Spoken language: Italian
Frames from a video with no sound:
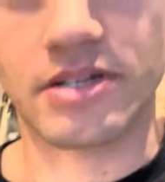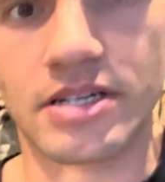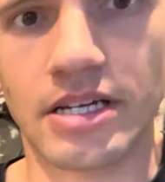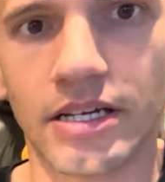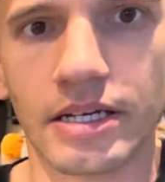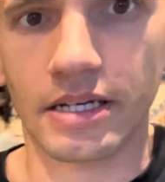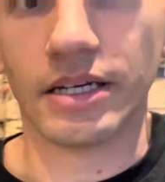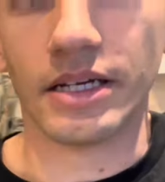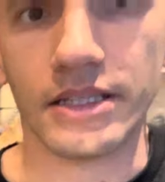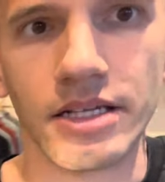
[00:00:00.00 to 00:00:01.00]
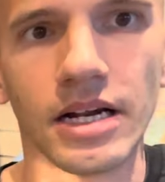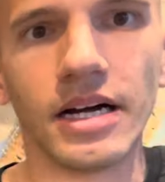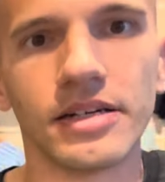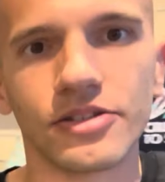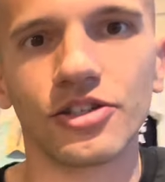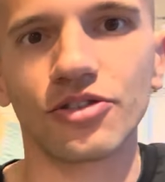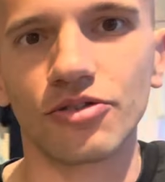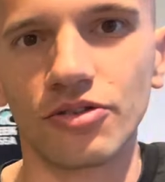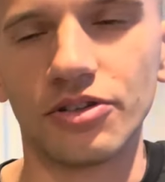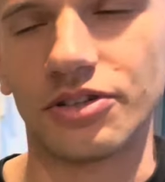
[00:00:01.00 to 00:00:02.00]
secche e di là ci
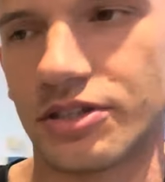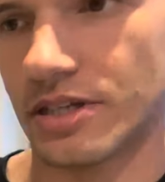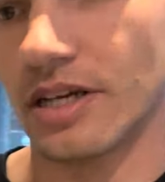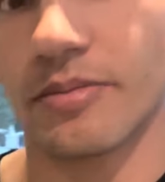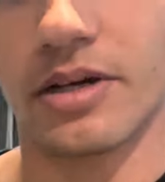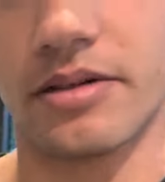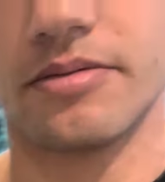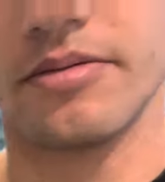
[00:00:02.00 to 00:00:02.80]
sono gli streamer,